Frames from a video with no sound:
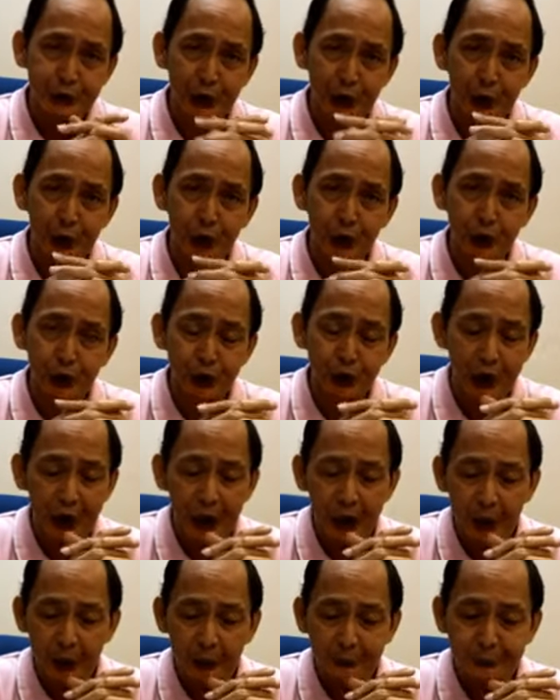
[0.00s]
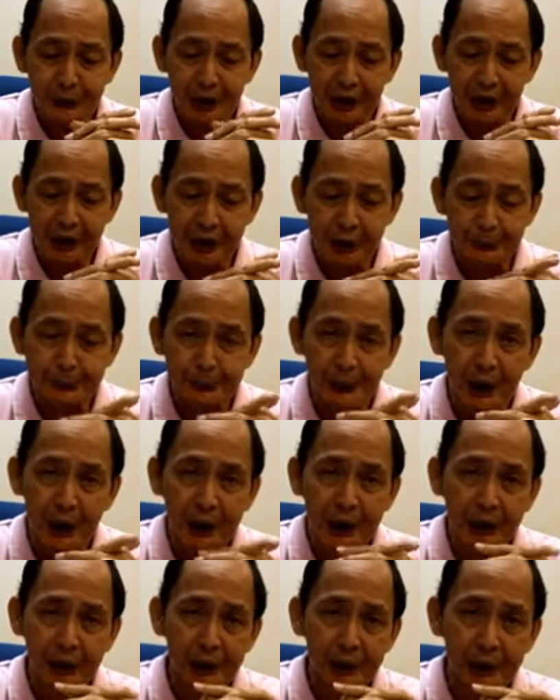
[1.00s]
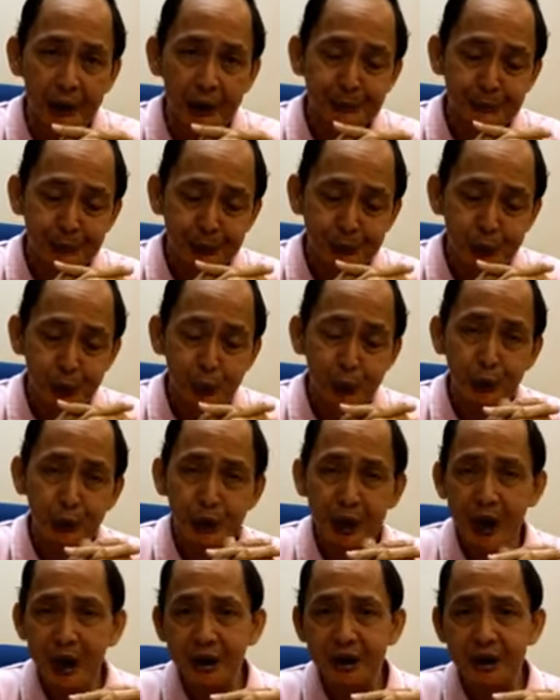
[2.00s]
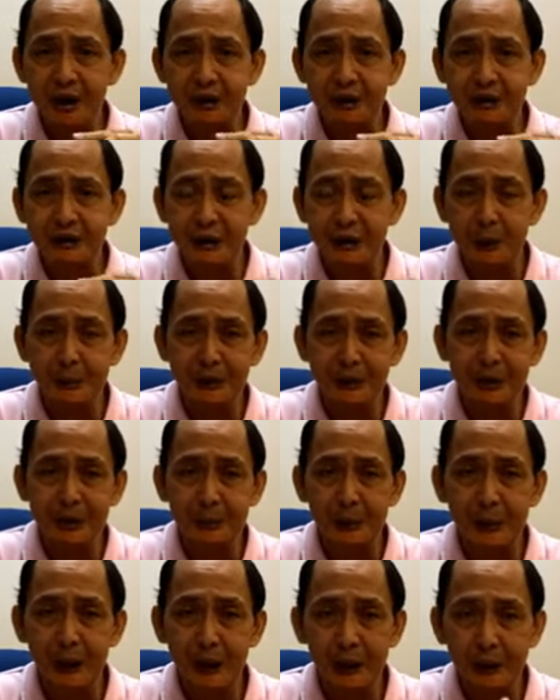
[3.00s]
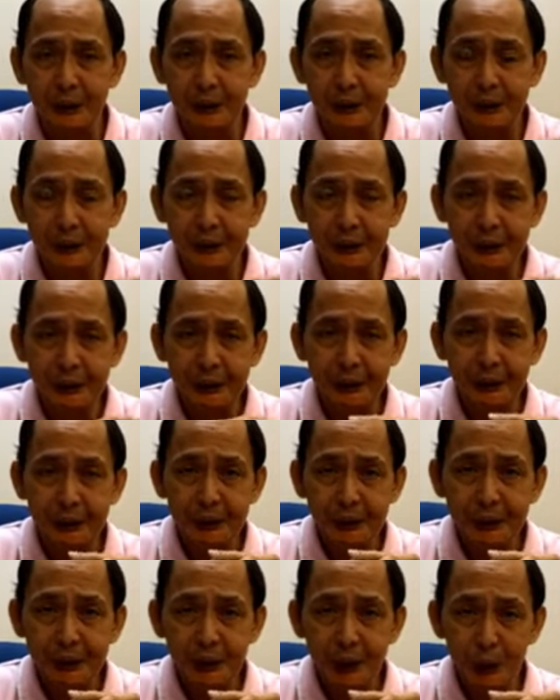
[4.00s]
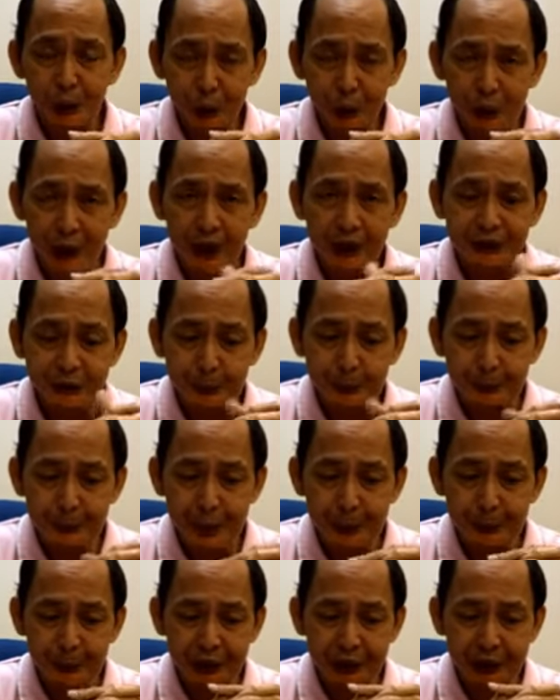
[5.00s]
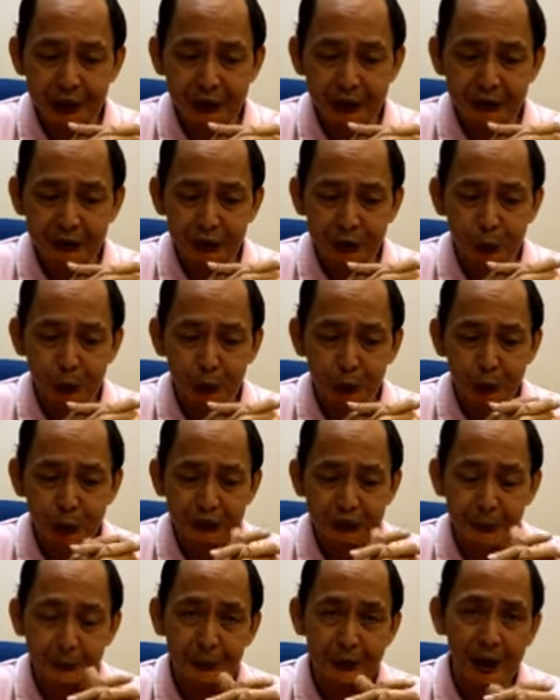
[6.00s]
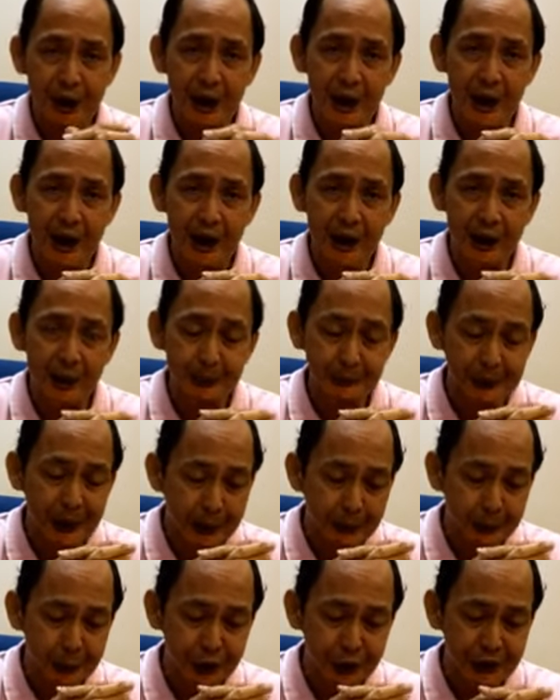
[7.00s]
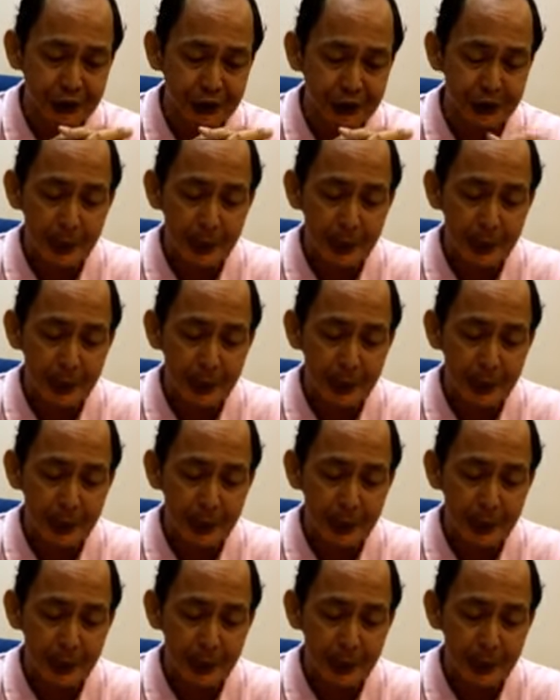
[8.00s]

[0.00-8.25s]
taon na pakikipag-ugnayan sa iba't ibang lugar sa Pilipinas tungkol sa pag-aalaga ng baboy,